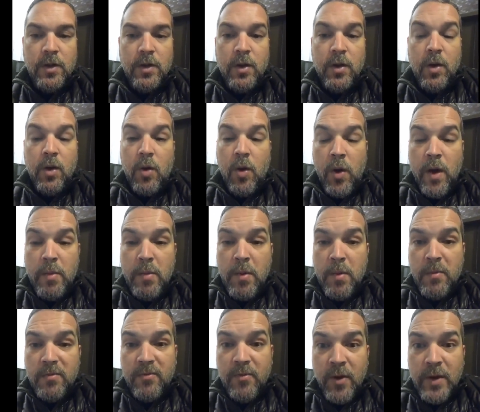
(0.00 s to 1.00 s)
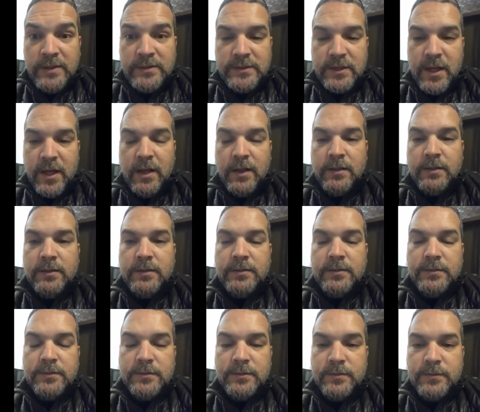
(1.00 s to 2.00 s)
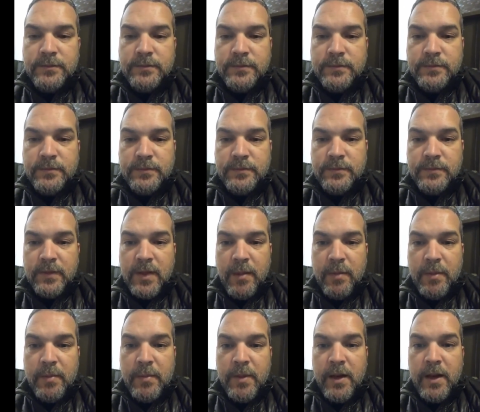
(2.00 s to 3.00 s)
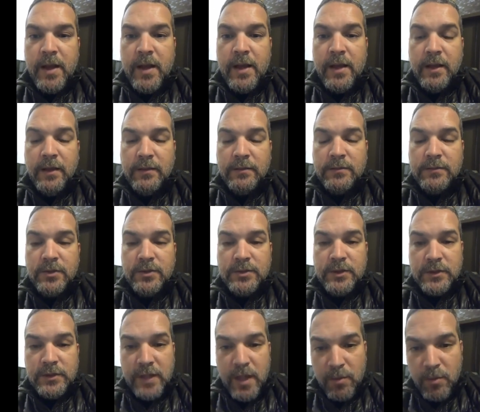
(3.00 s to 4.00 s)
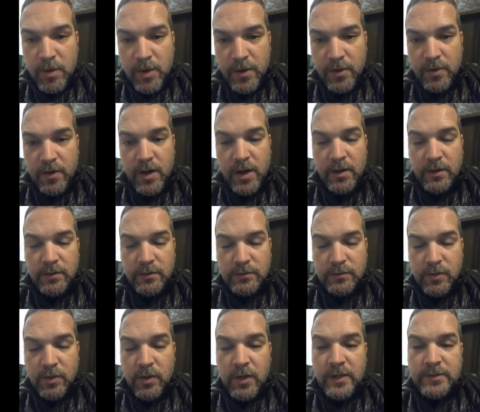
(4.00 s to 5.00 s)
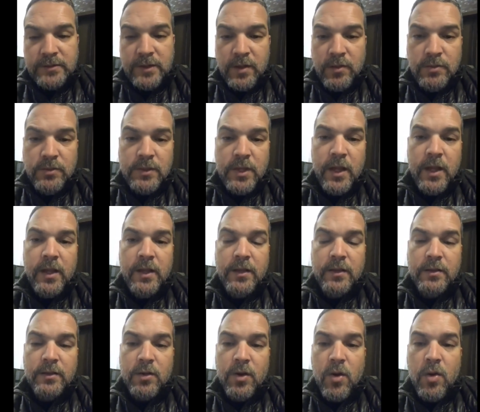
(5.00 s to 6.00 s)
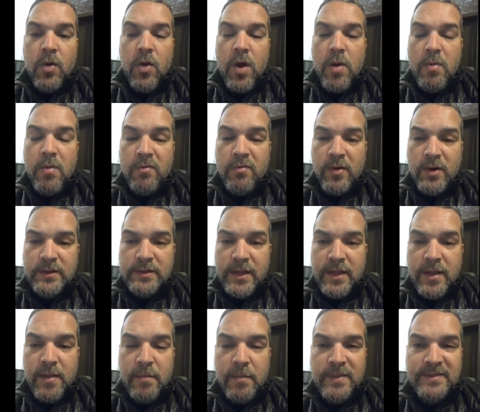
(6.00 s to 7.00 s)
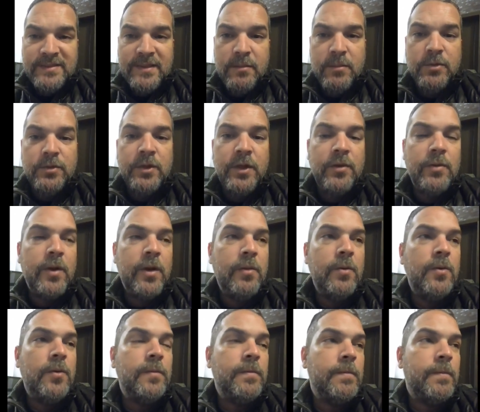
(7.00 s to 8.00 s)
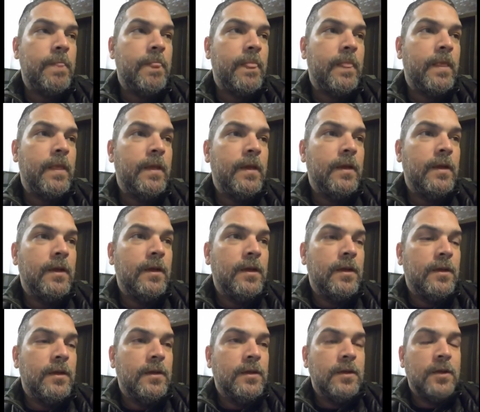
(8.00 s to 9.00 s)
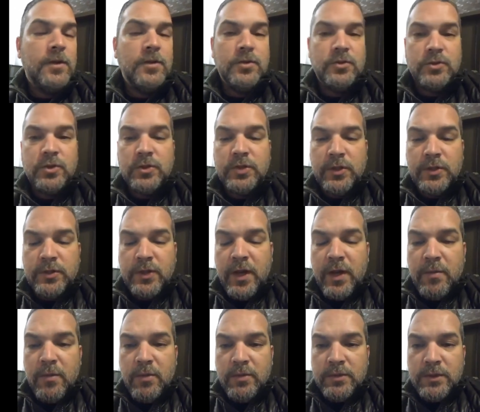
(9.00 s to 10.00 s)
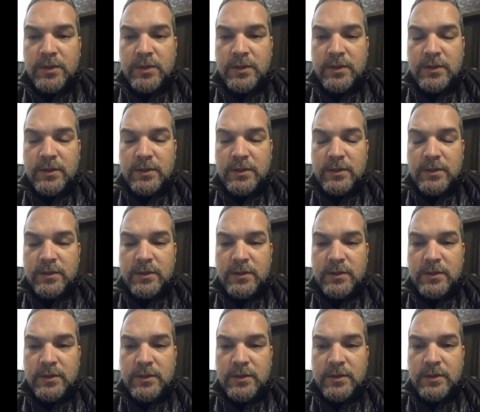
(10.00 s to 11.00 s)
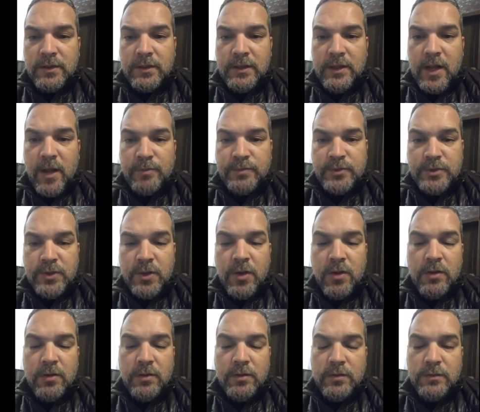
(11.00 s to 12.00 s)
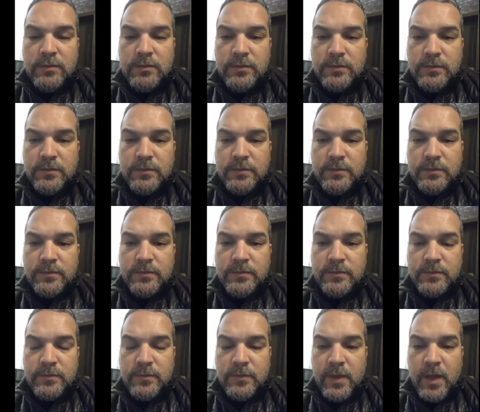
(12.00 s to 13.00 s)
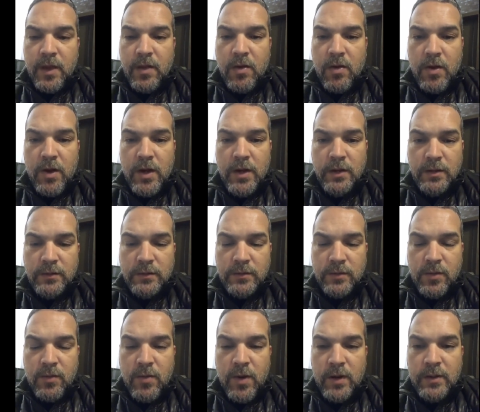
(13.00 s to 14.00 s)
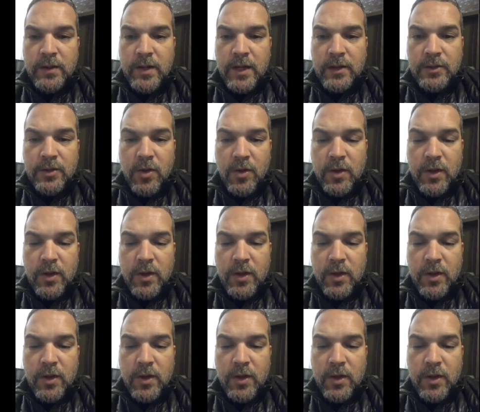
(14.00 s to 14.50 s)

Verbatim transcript: o cogemos fuerza. La primera es nos sentamos a llorar. O la segunda es o cogemos fuerza y empezamos de nuevo. Nosotros tenemos la opción de escoger cuál de las dos